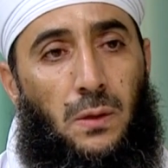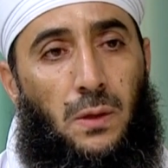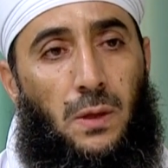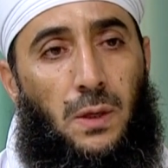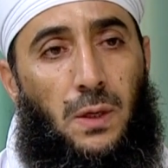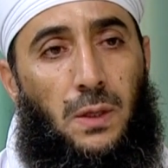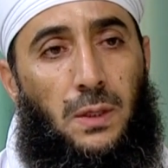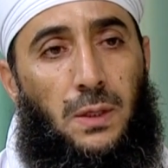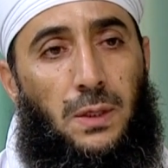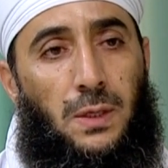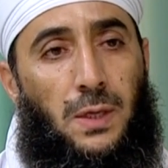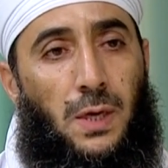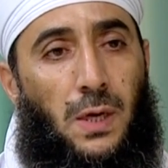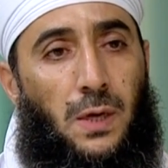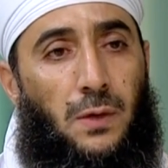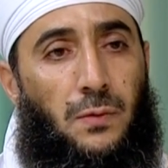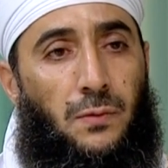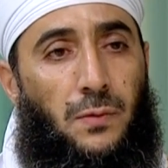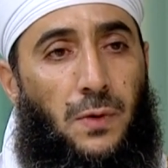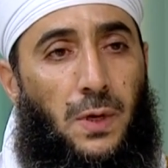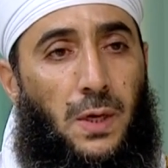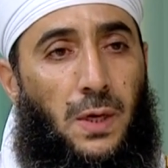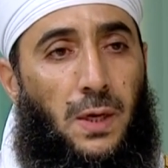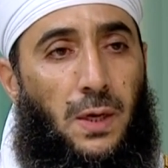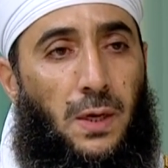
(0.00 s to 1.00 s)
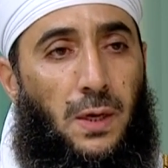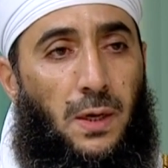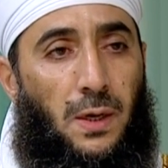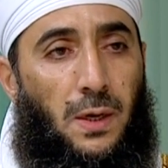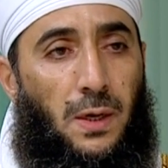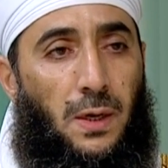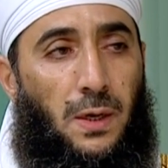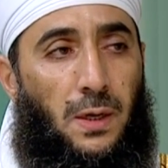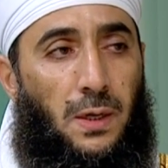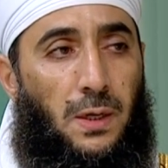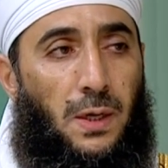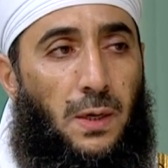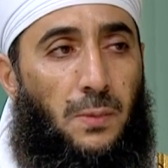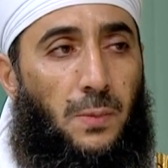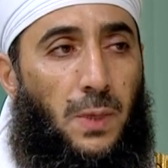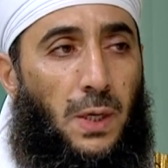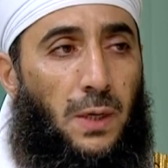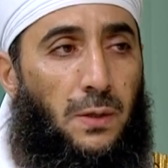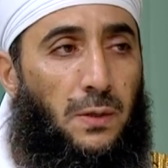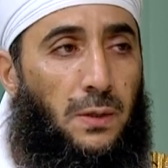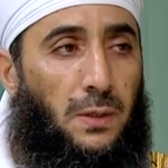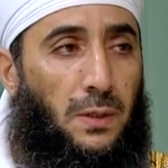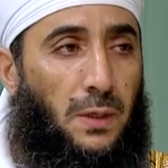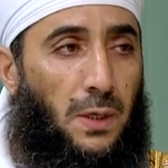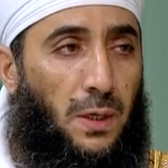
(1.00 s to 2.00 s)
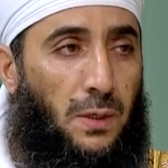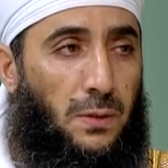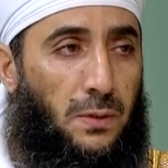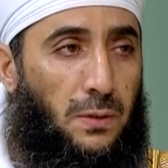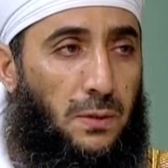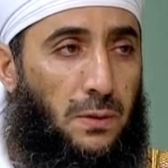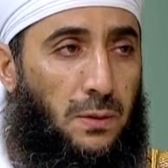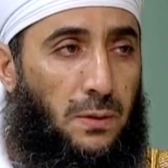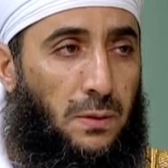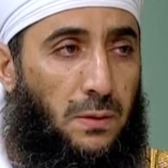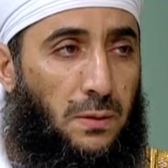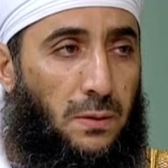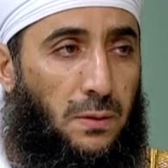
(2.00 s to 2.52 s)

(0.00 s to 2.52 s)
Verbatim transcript: قد يخفى على بعض الناس